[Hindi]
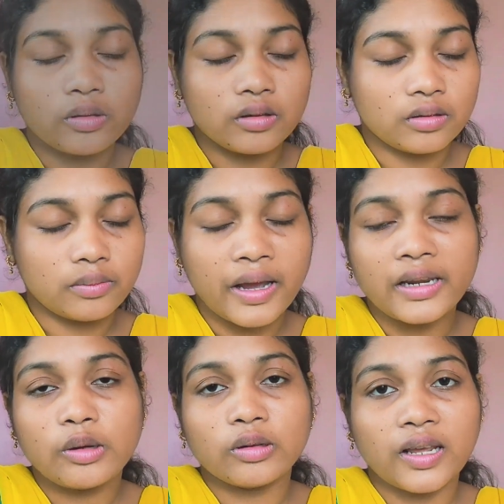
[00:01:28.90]
लोग
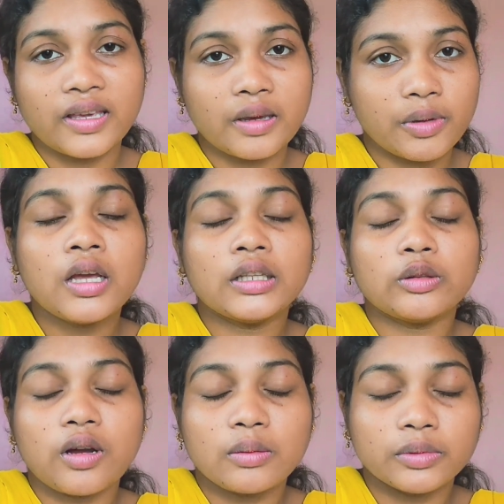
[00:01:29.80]
भाई लोग नहीं हैं
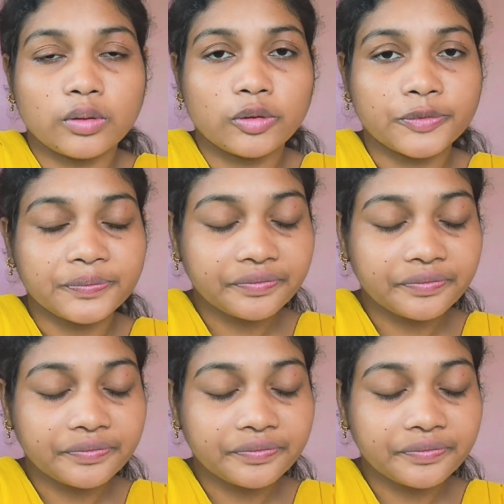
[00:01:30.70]
तो हम दोनों